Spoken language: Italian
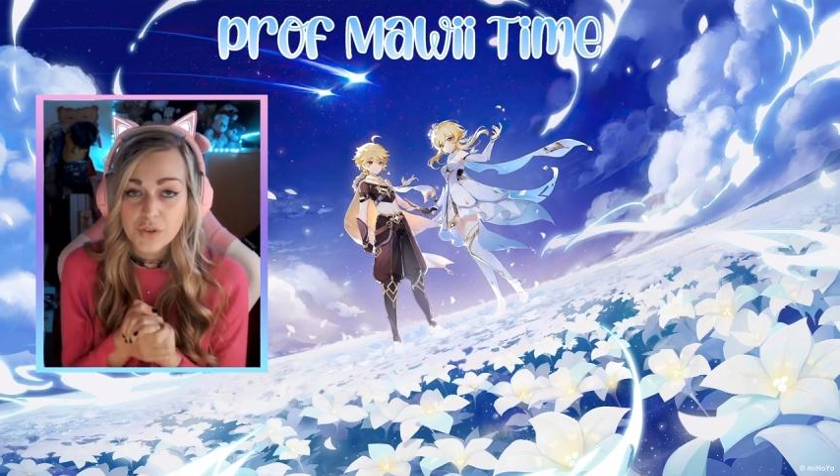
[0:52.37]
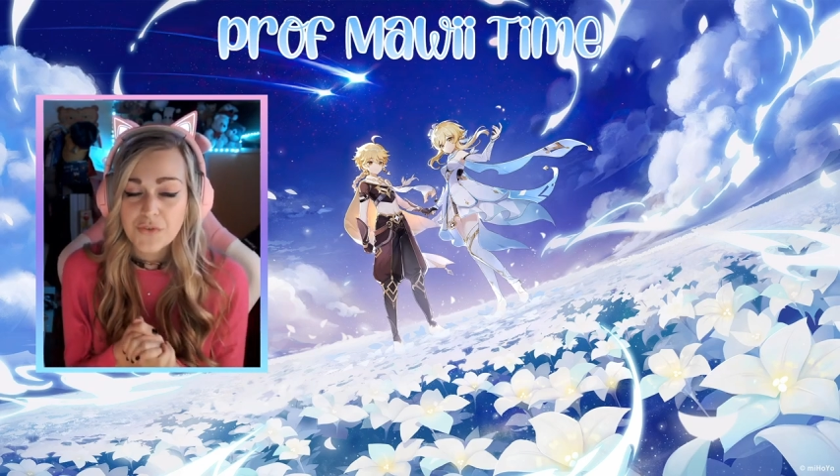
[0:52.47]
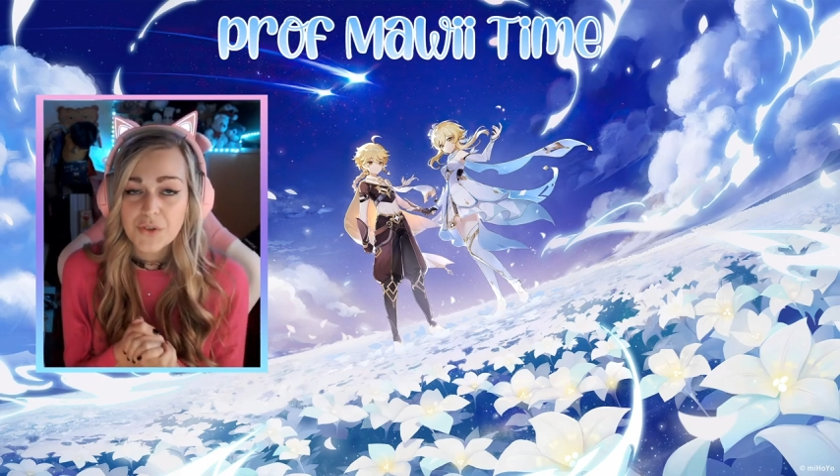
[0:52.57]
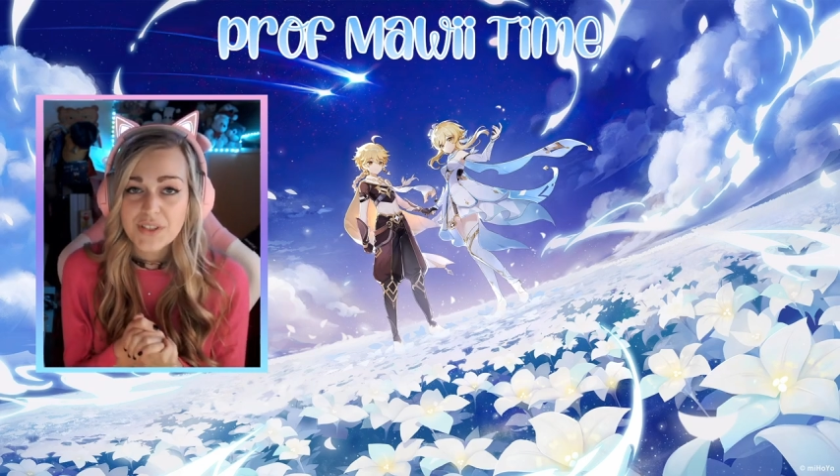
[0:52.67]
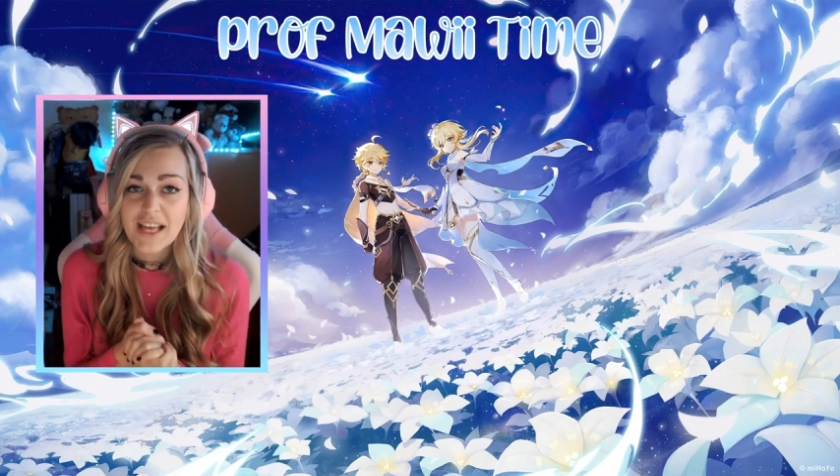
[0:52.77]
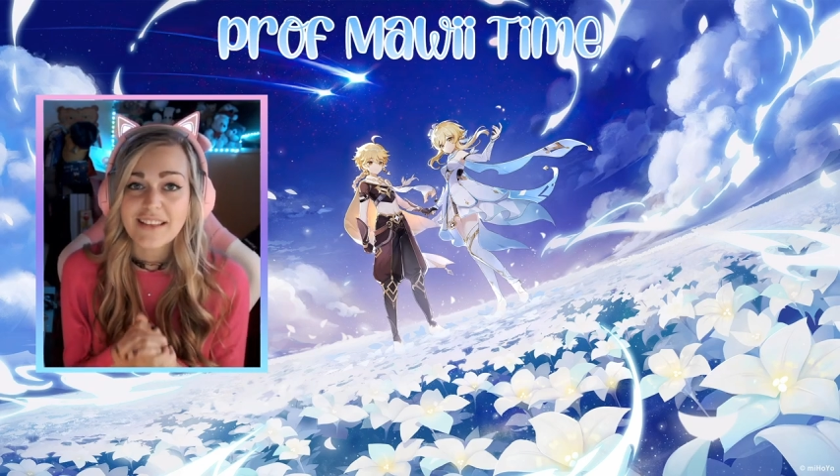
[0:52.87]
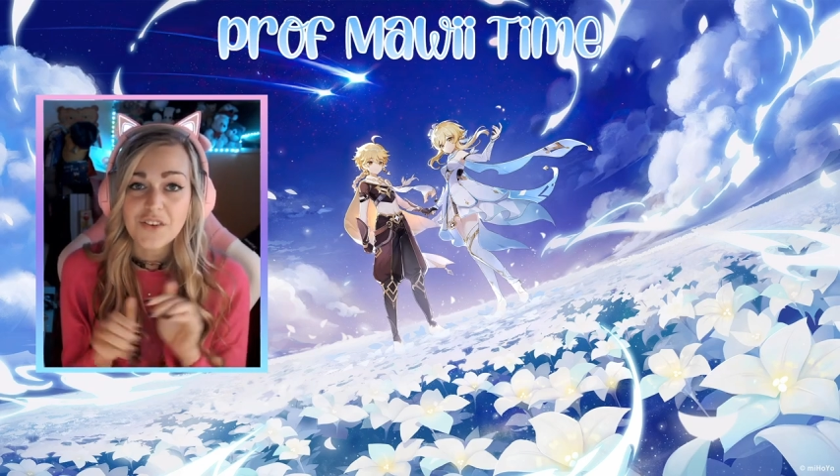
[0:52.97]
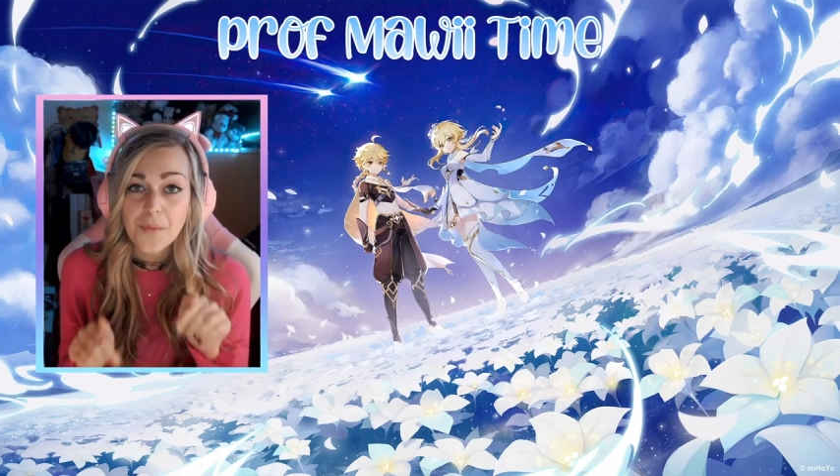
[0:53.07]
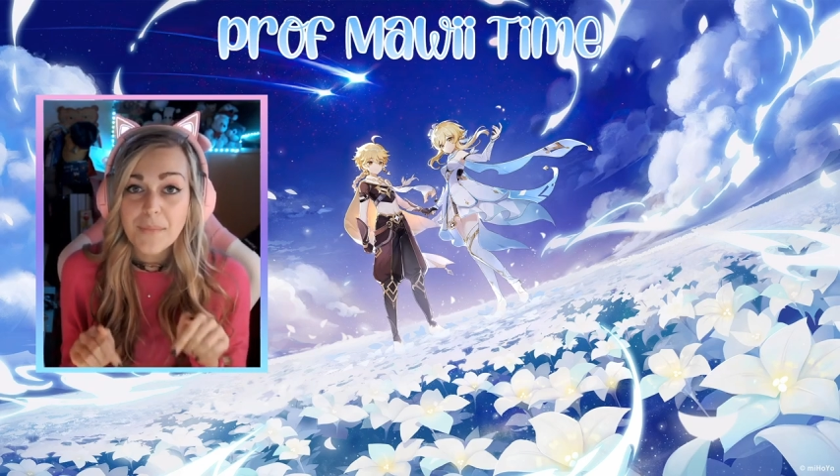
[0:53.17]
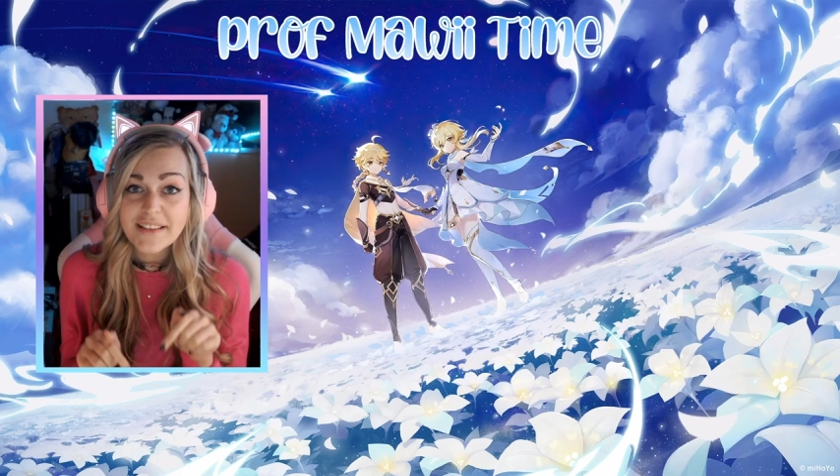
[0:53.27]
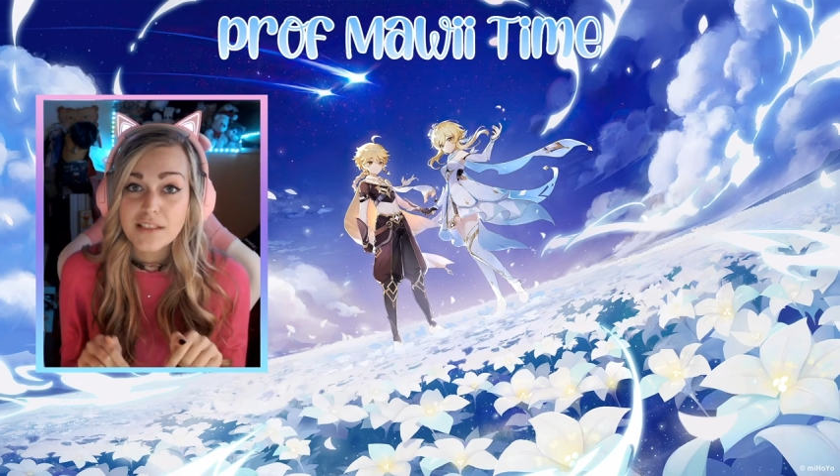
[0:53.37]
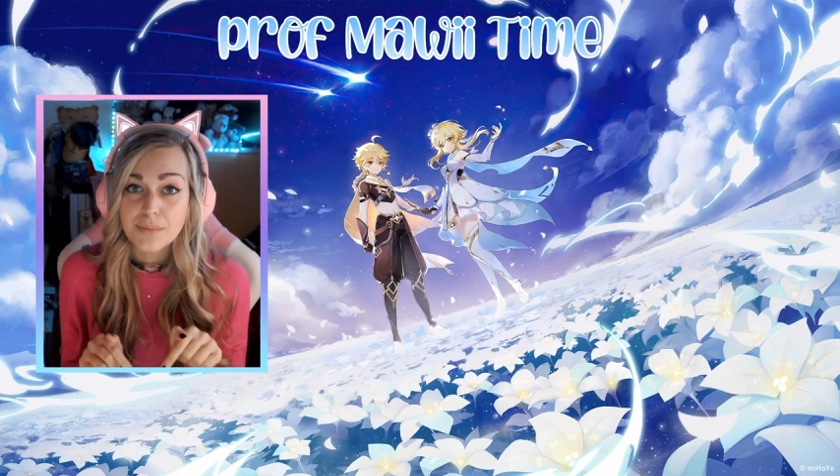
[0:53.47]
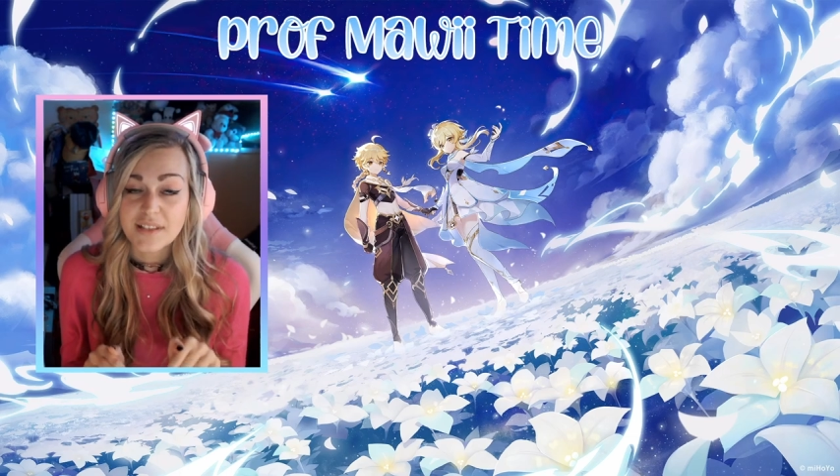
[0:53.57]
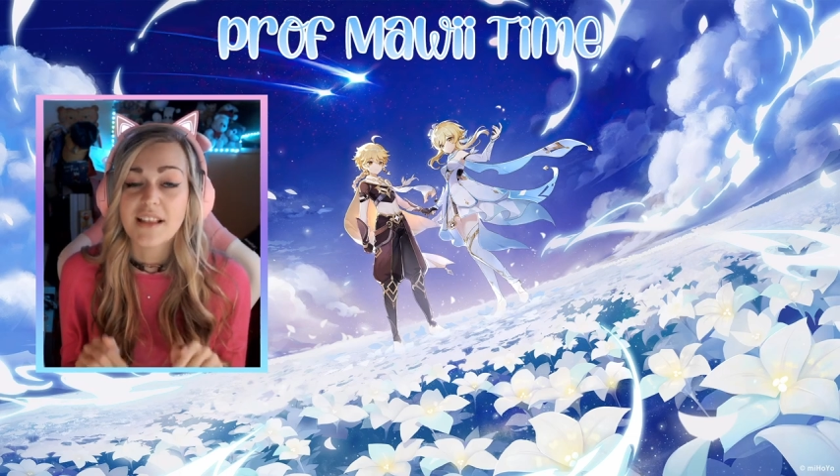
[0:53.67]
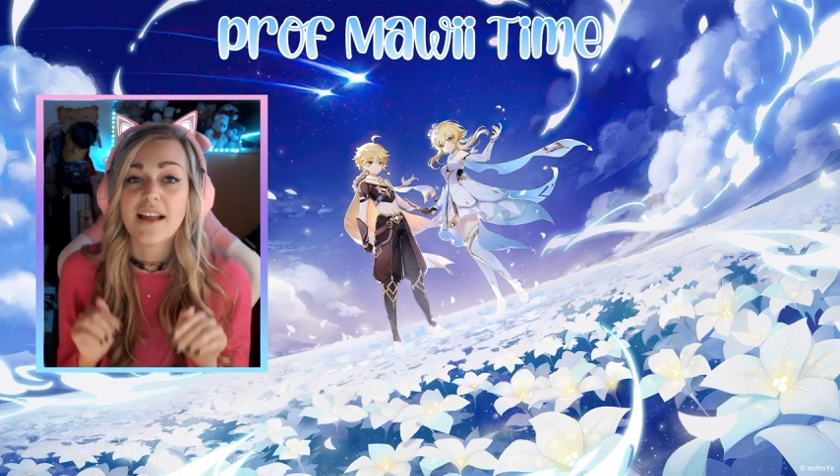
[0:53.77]
sfruttate i commenti
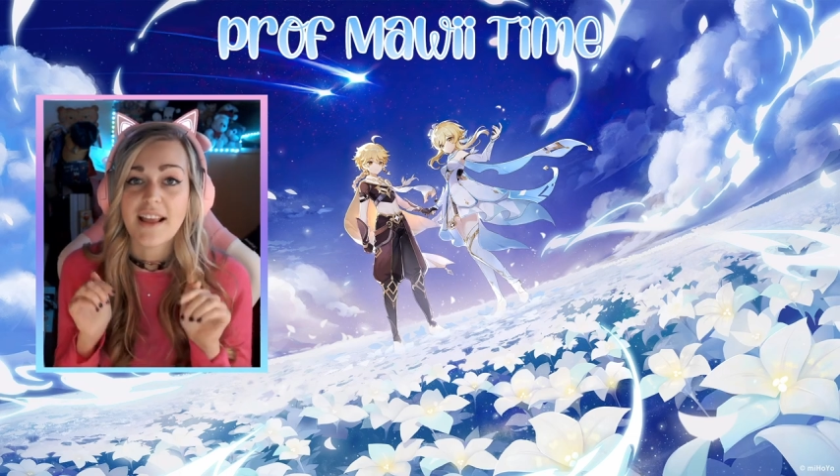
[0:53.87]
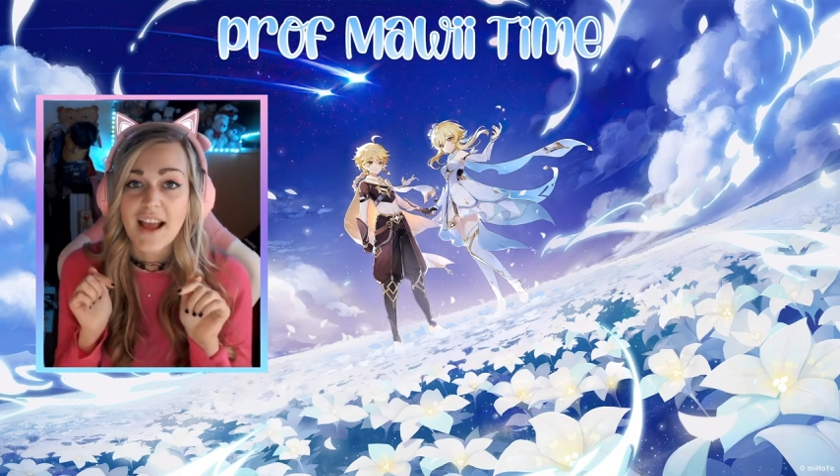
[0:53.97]
per dare